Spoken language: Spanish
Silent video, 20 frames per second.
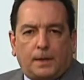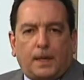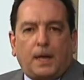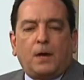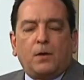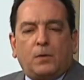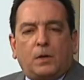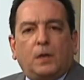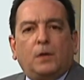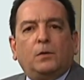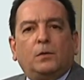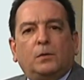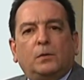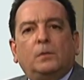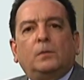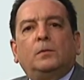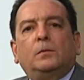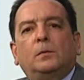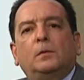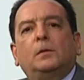creo que
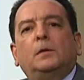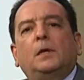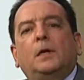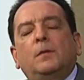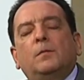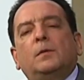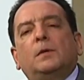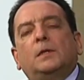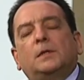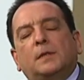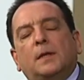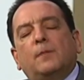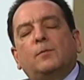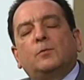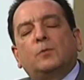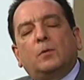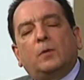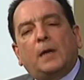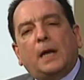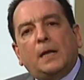lo em,
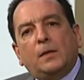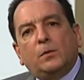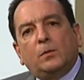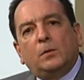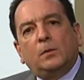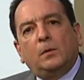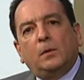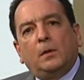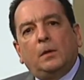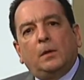estamos logrando,